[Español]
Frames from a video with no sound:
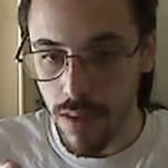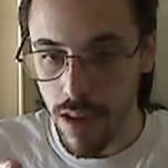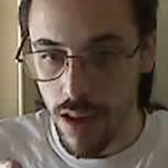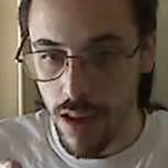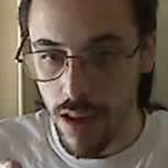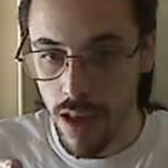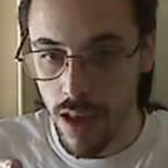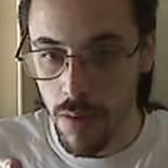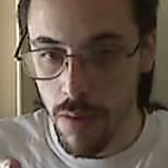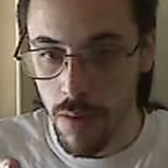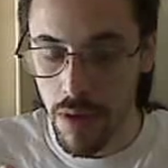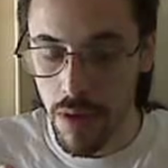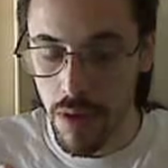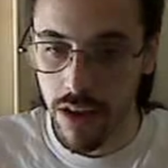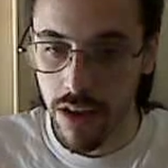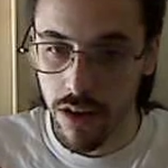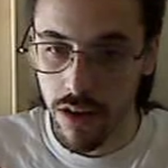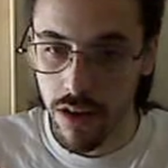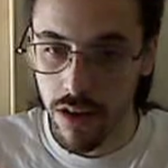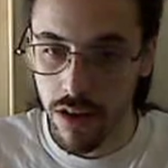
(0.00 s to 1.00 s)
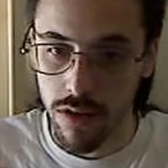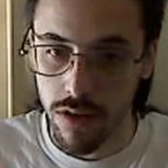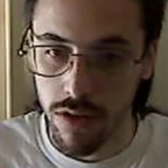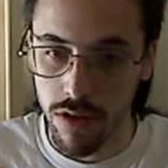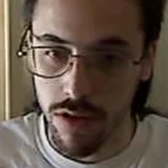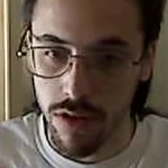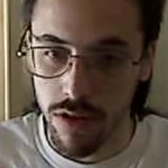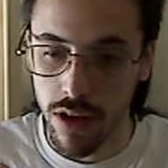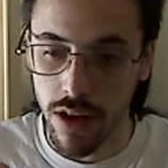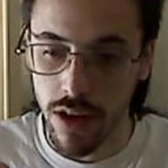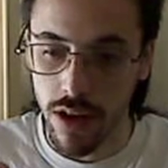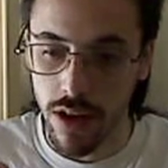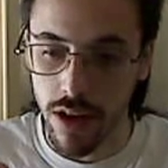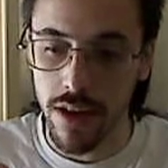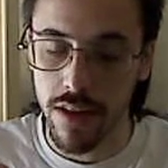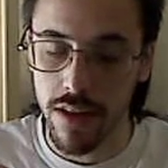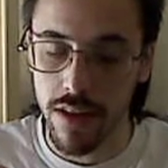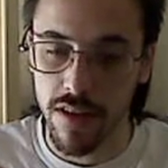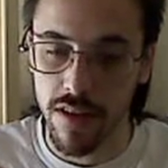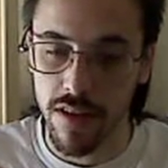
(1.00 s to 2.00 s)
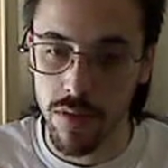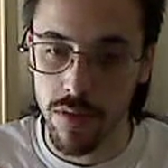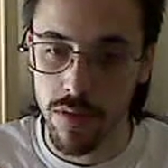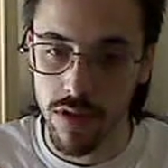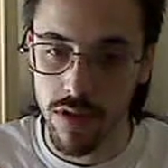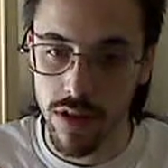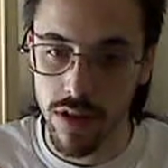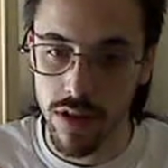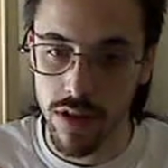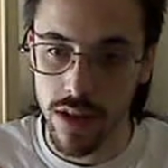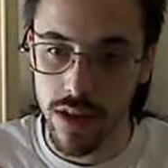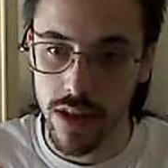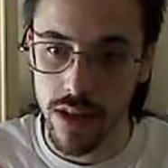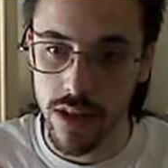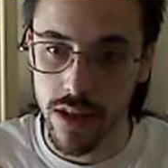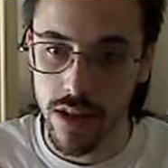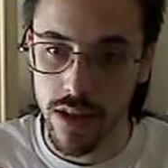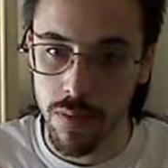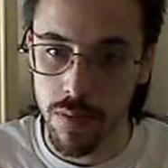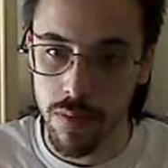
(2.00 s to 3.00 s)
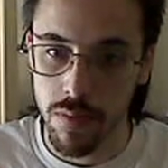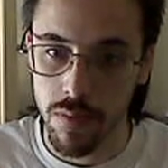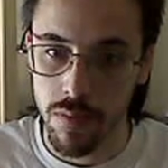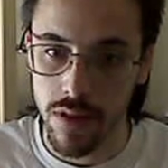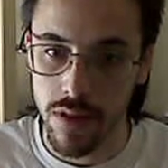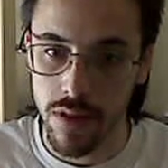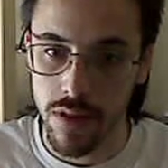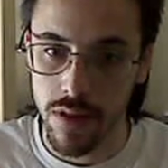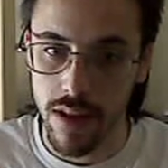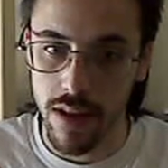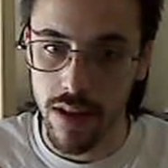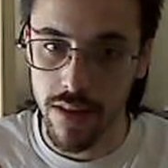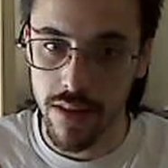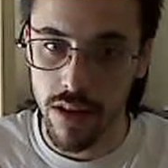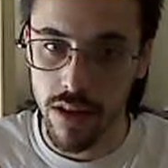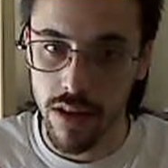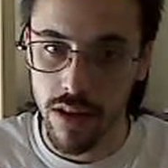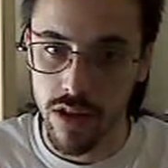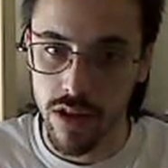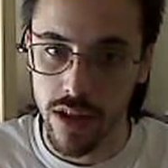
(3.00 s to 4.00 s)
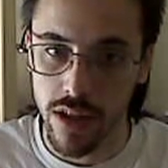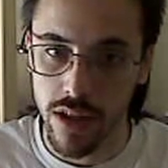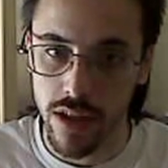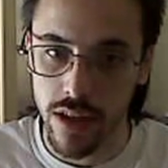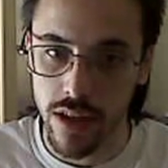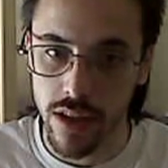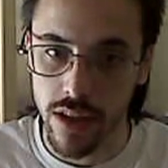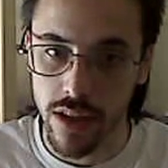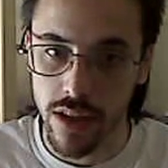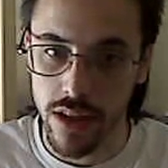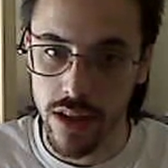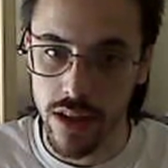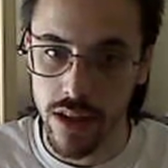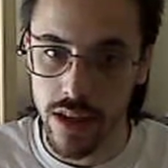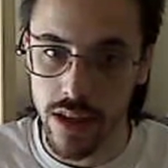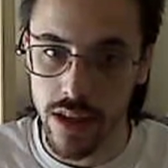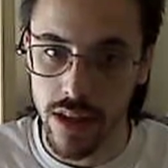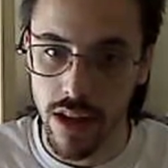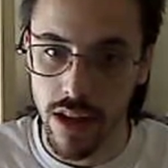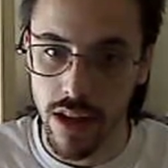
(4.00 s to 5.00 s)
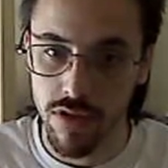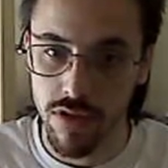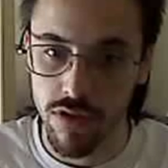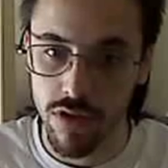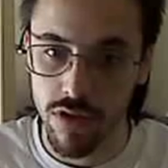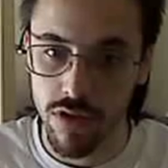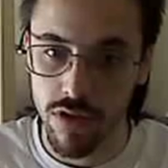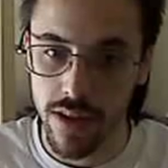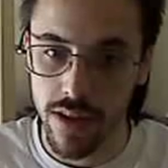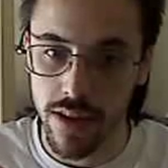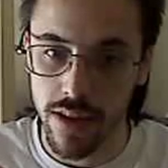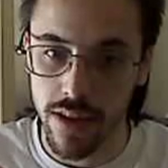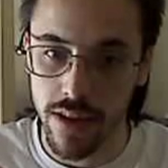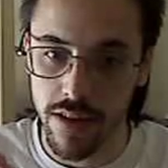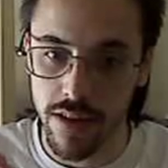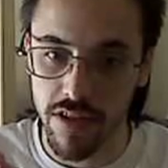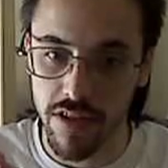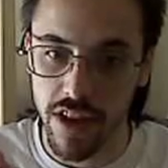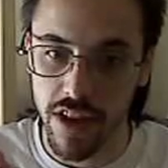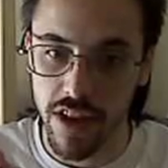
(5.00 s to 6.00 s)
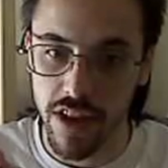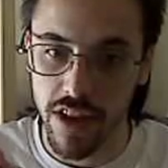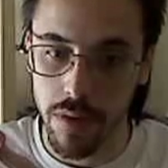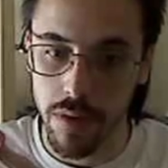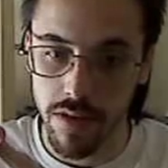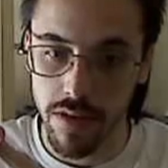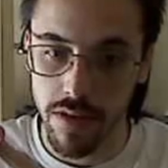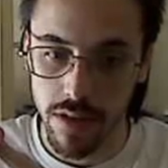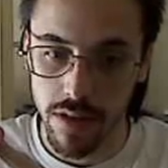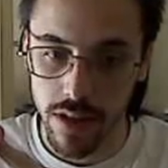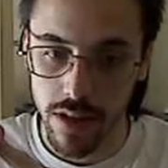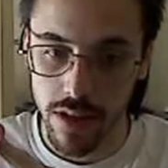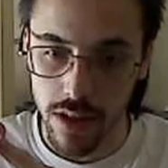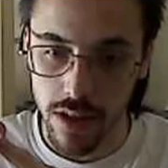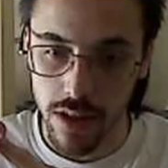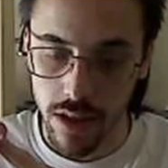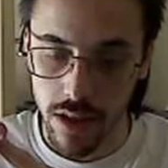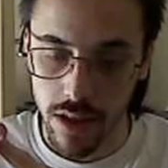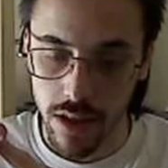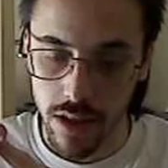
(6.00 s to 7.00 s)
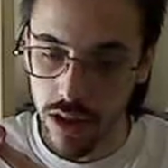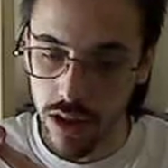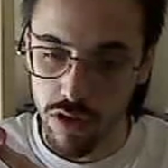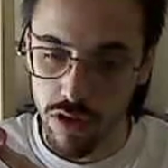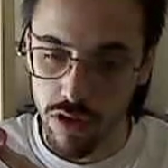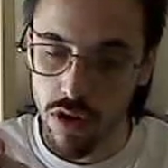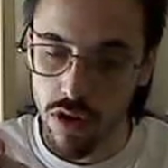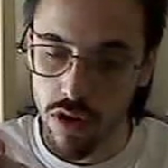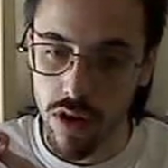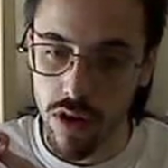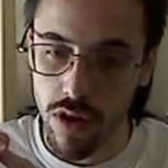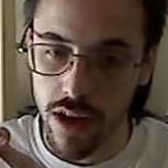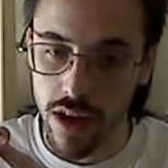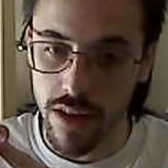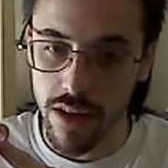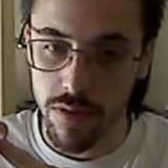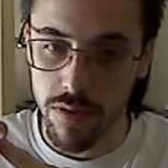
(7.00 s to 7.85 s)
en México, con la excepción de, del estado de, de, la zona de, Chiapas y en otros lugares.